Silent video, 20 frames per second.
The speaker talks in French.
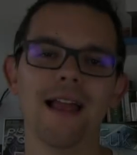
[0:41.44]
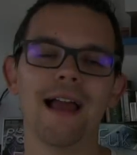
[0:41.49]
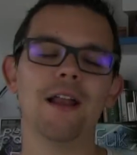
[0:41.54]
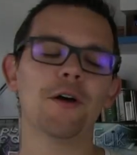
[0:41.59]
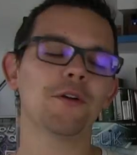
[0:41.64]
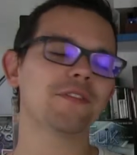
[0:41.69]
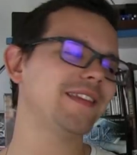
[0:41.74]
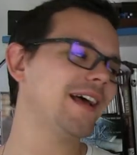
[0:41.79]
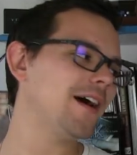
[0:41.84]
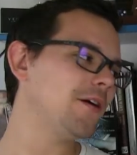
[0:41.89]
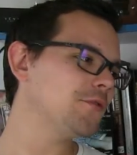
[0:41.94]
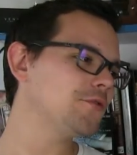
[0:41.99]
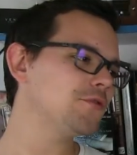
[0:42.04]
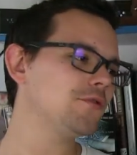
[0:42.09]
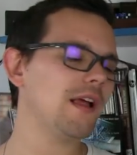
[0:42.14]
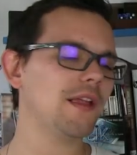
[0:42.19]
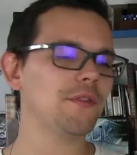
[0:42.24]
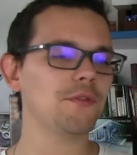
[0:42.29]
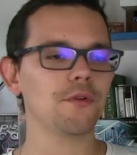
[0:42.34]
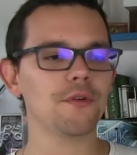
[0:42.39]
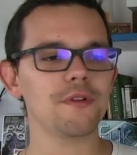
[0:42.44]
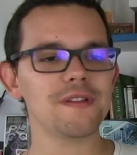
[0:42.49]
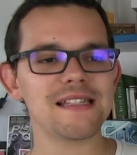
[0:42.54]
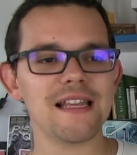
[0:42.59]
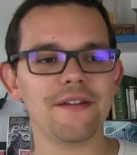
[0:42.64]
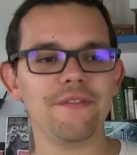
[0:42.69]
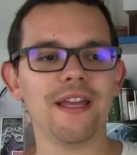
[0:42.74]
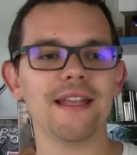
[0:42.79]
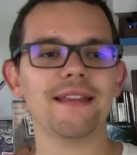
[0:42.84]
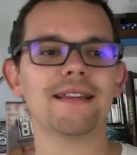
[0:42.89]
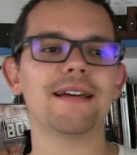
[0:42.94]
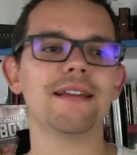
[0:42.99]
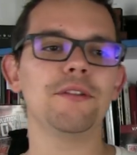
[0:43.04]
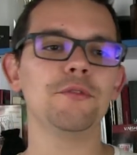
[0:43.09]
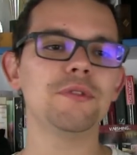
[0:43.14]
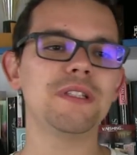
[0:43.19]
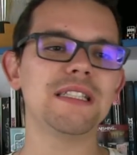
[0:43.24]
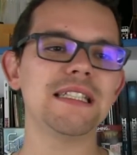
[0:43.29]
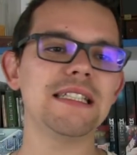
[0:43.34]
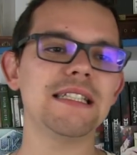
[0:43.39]
Alors Tarantula 2, ça va être
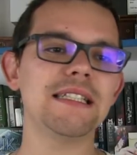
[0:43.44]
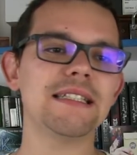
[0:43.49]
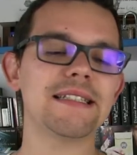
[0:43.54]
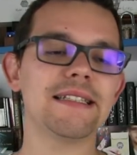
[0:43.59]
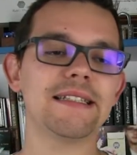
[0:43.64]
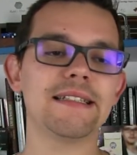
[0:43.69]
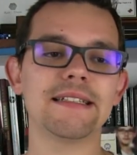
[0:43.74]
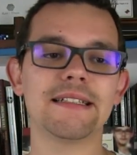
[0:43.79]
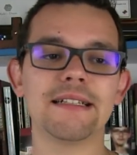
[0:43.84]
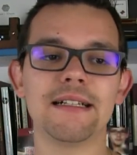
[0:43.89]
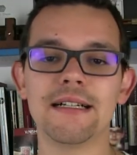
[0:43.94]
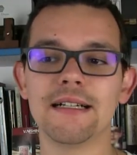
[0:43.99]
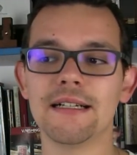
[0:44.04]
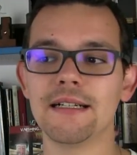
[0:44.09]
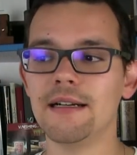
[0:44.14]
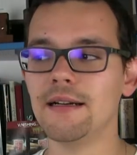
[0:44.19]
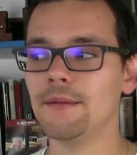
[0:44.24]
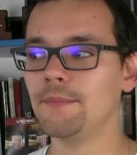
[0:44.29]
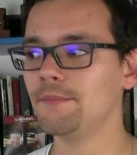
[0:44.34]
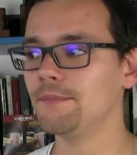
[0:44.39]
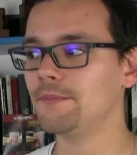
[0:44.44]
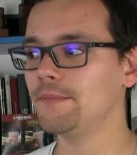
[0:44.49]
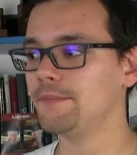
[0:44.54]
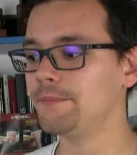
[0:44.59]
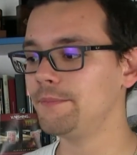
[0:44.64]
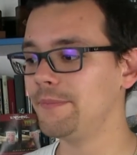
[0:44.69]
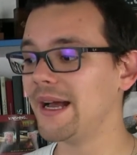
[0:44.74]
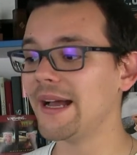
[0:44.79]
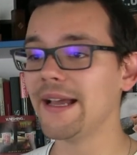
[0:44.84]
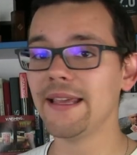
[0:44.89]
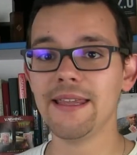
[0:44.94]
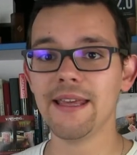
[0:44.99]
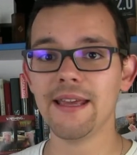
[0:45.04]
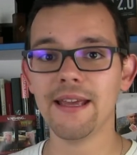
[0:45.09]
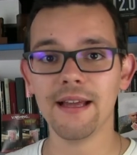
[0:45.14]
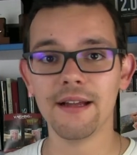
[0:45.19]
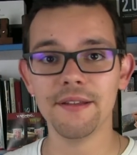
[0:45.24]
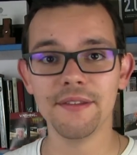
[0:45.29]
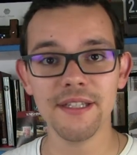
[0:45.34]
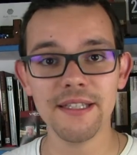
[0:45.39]
un outil, c'est un
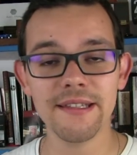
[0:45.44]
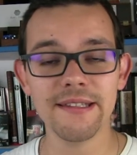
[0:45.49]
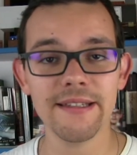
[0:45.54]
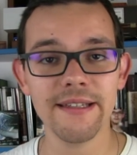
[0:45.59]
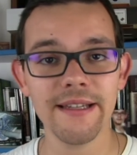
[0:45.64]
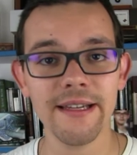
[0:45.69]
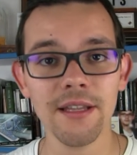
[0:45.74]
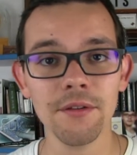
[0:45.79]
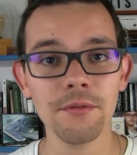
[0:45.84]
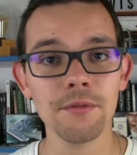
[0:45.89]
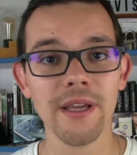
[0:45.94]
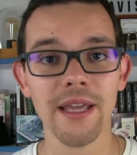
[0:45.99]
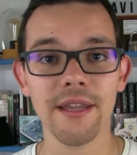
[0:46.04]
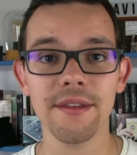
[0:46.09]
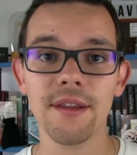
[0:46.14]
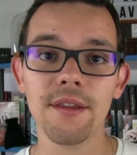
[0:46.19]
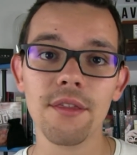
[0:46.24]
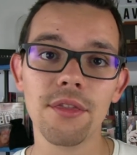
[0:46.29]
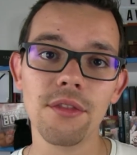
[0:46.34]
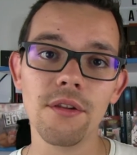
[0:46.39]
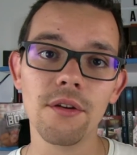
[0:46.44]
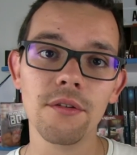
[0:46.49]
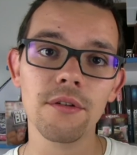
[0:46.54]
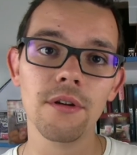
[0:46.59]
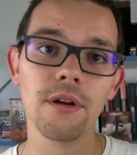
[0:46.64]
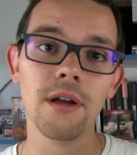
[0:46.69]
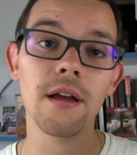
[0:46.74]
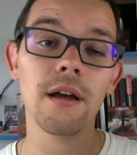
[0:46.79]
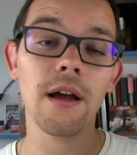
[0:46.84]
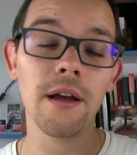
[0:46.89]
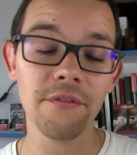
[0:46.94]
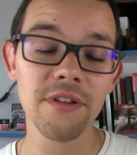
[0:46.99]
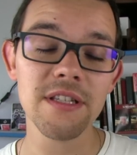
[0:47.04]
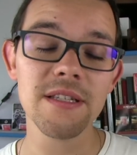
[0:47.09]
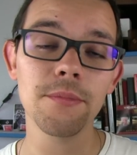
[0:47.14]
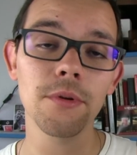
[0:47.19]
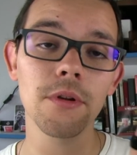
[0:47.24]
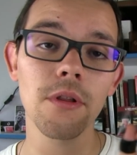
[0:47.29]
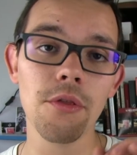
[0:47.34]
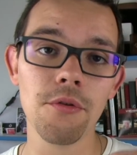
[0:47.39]
barillet, un ITR, donc un, instant,
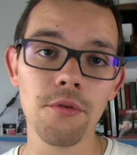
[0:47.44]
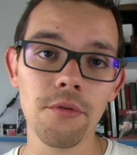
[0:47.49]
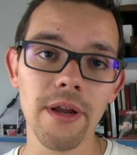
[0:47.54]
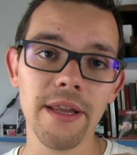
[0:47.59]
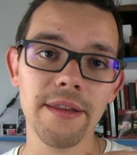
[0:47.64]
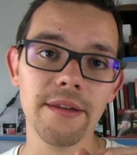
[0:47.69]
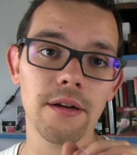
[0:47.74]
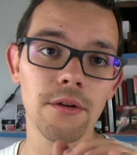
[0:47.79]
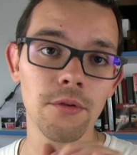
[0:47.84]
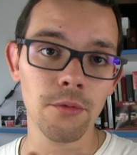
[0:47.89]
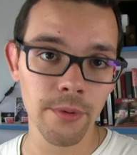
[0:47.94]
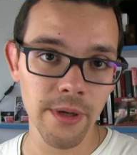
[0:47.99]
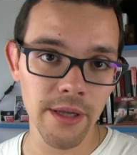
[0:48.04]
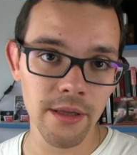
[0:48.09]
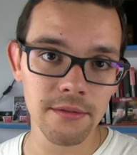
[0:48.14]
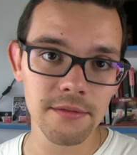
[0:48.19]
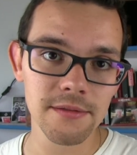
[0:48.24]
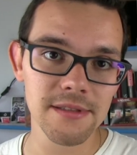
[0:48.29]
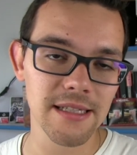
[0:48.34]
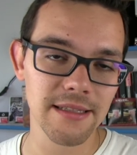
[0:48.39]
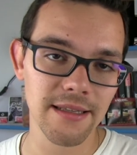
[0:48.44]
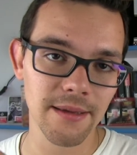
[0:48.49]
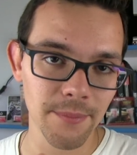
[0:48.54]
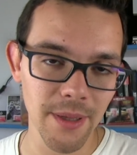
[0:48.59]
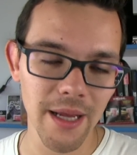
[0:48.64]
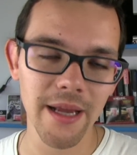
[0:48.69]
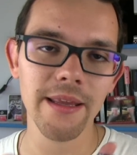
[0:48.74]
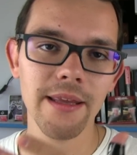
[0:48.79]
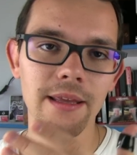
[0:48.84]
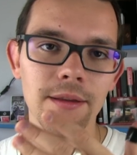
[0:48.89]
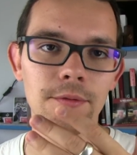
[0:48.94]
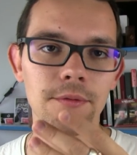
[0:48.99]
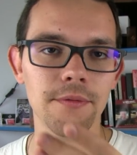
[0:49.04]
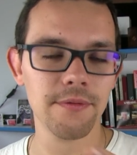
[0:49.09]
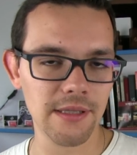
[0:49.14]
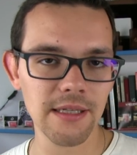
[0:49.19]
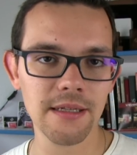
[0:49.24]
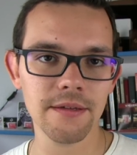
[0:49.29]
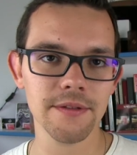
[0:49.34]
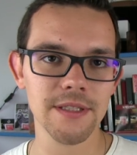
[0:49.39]
Invisible Thread Reel, c'est un barillet de
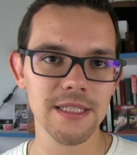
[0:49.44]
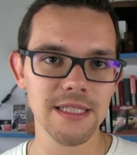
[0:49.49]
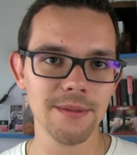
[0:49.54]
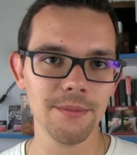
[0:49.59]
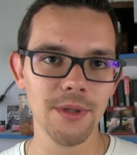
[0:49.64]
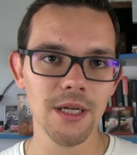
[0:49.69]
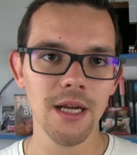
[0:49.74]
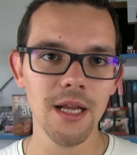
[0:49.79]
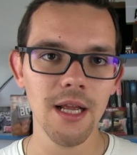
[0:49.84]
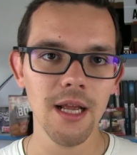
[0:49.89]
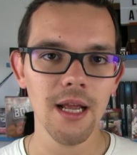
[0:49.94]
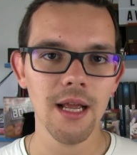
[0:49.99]
fil invisible,